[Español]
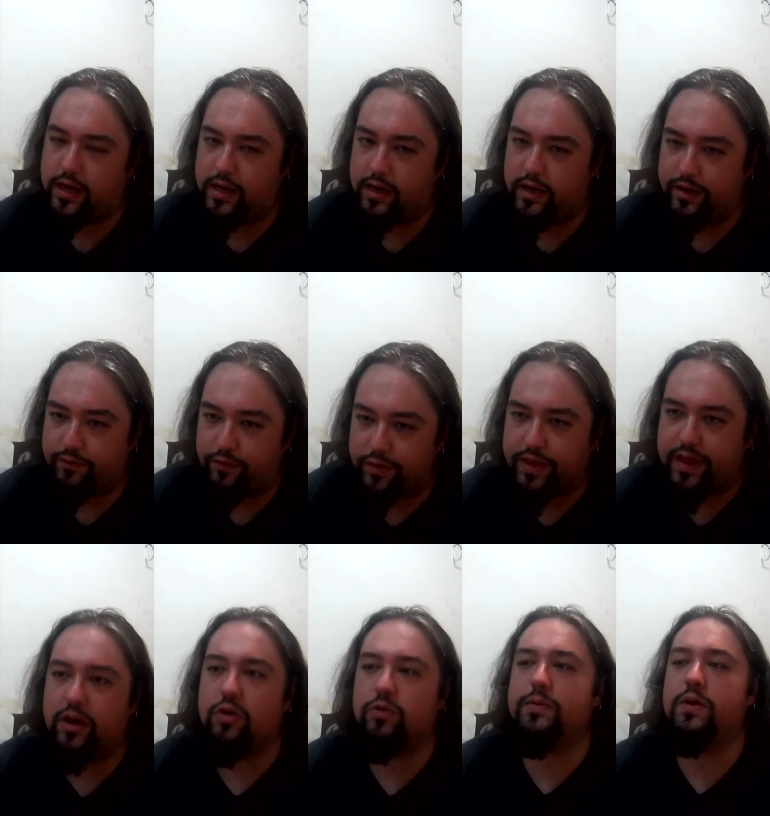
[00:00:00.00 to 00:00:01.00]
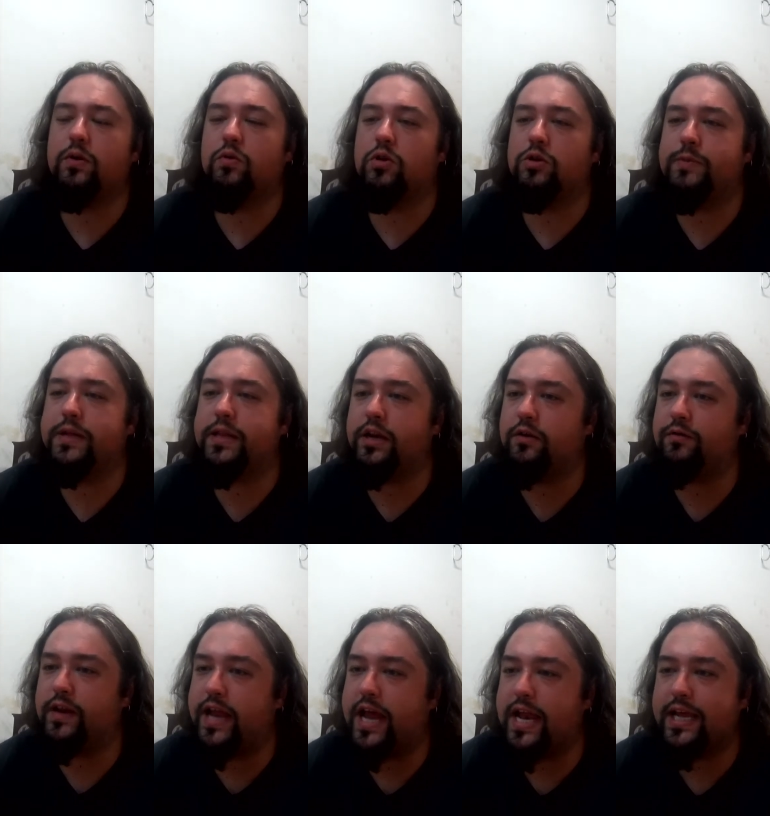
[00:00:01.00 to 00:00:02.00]
el reforzar los vínculos
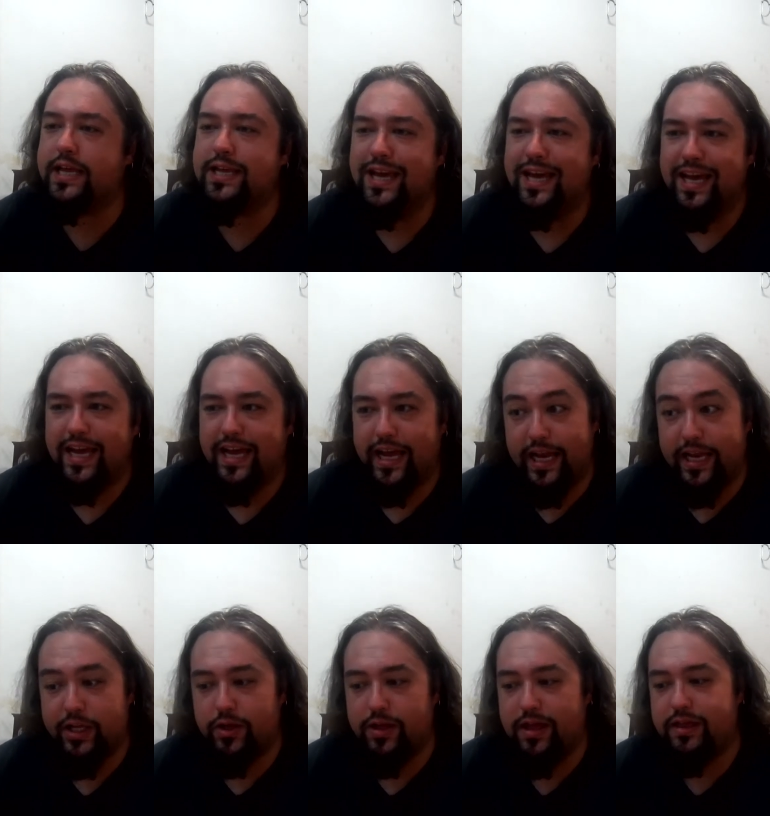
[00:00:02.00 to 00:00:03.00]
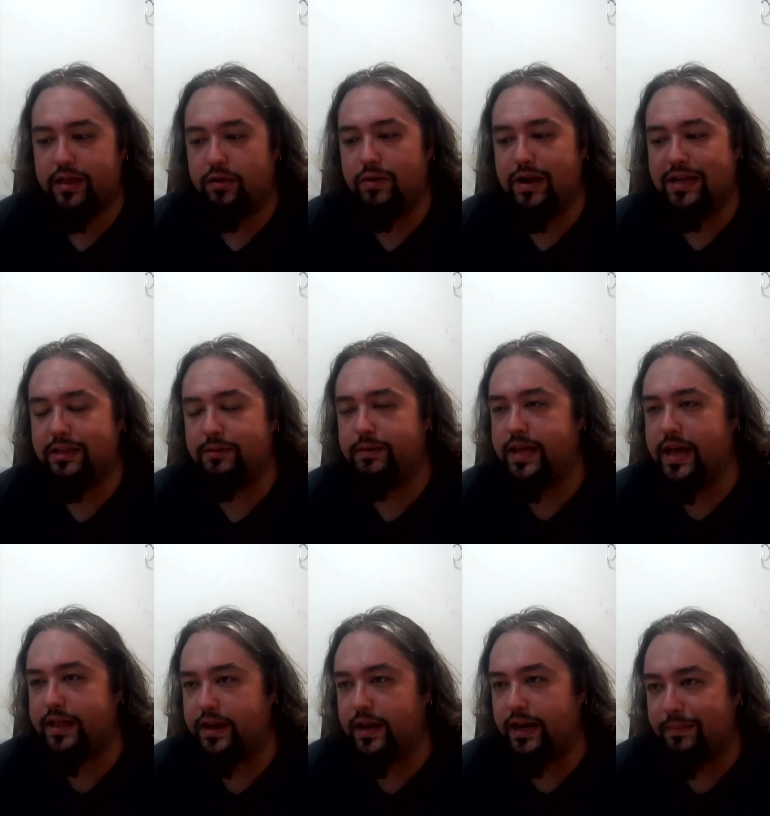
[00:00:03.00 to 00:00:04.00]
paterno-filiales, el hecho de hacer una actividad
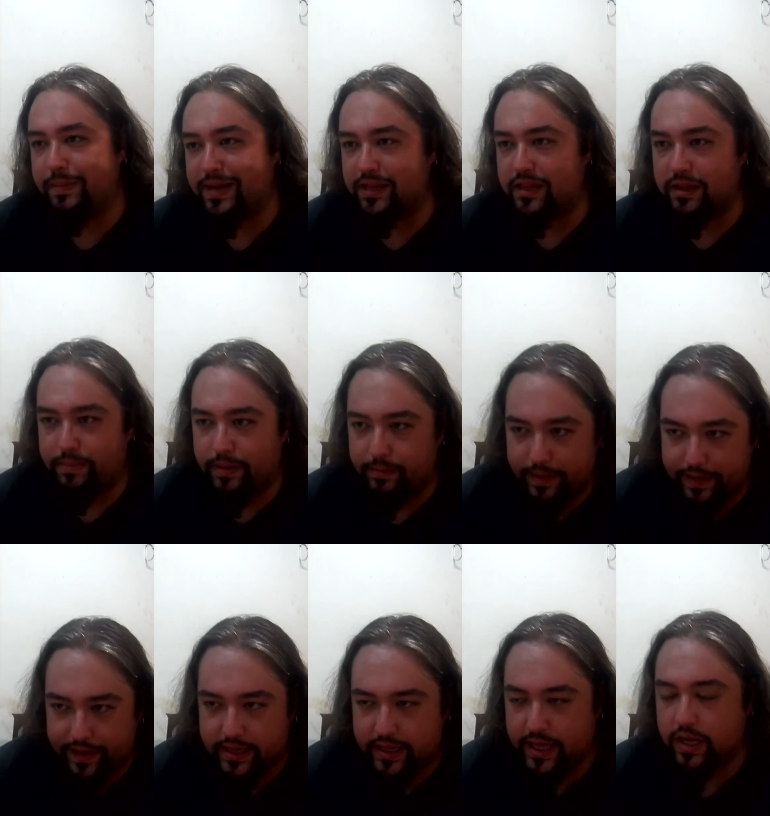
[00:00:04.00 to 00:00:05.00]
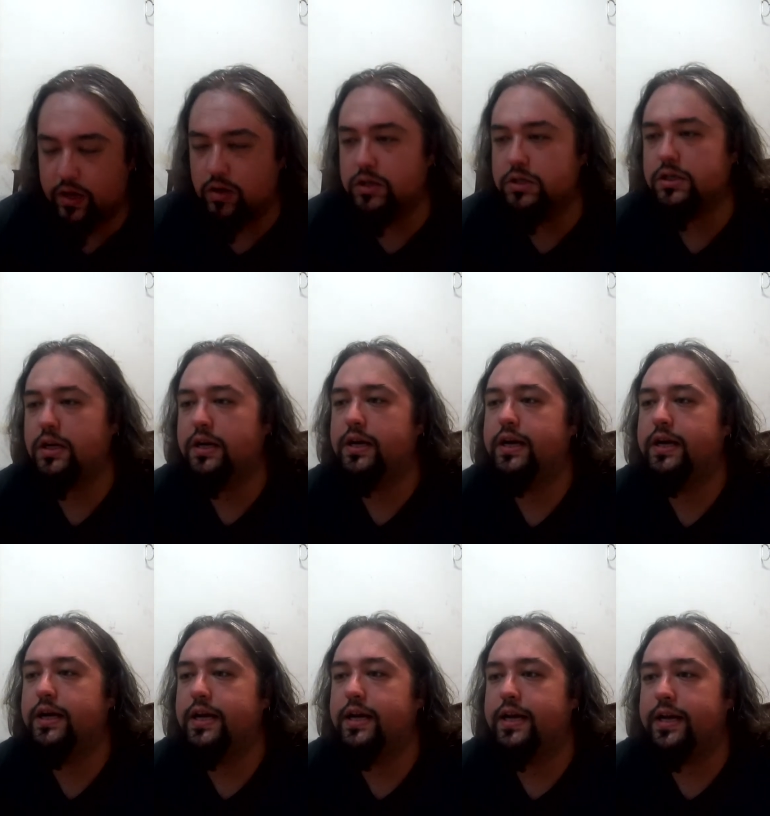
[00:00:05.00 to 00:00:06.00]
en padres e hijos,
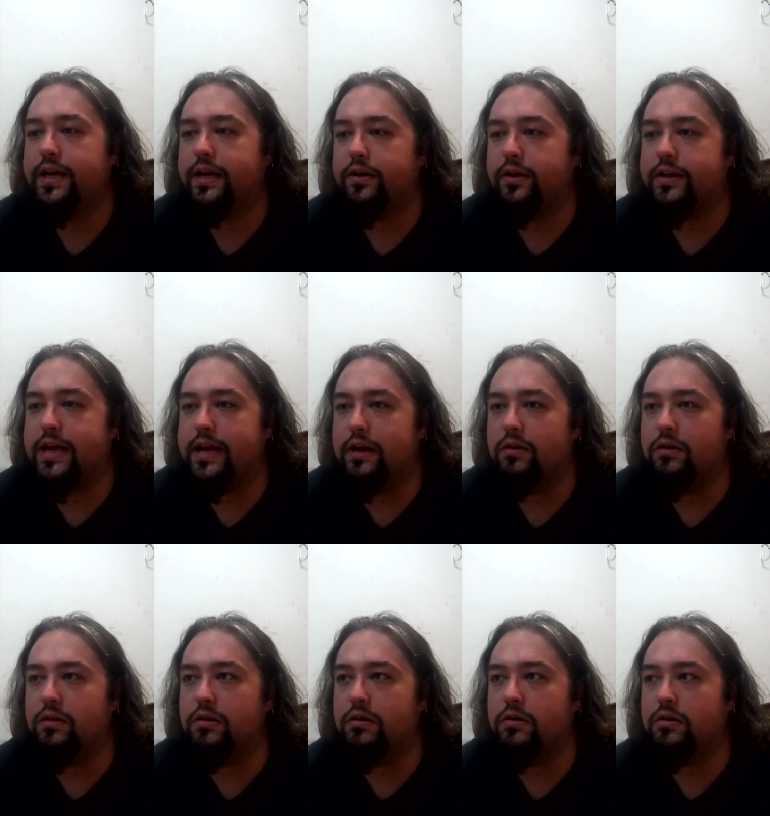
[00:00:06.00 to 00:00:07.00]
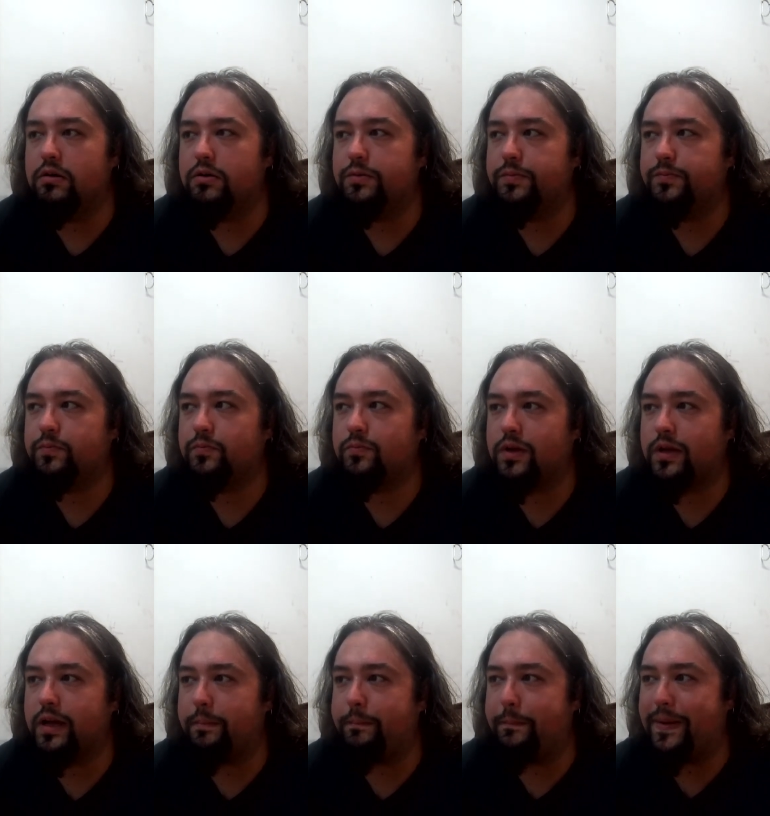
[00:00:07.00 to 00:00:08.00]
creo que es algo
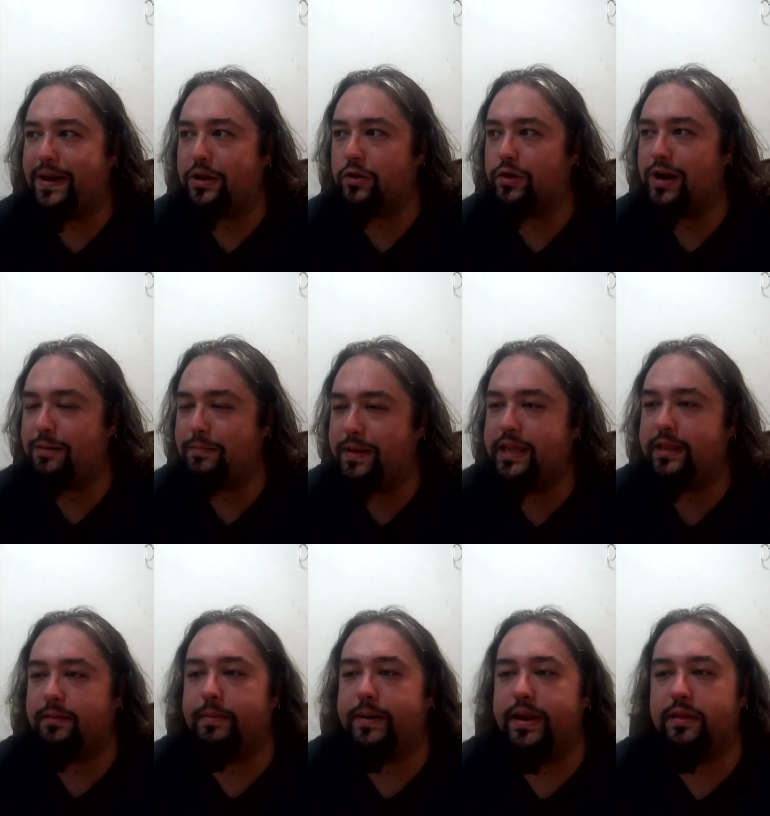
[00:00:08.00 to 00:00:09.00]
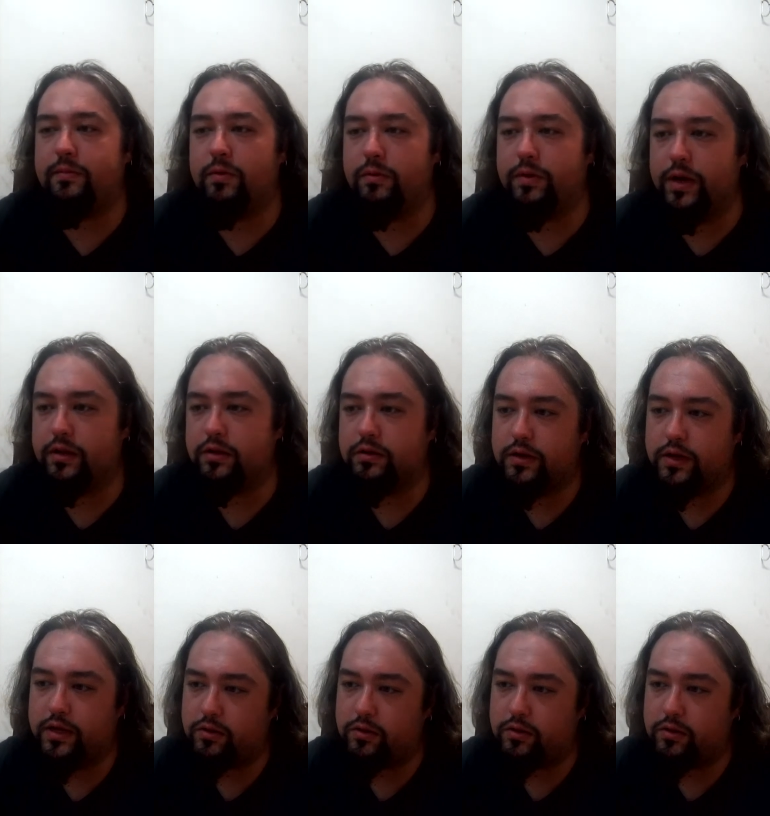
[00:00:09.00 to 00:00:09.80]
que personalmente me parece muy bonito.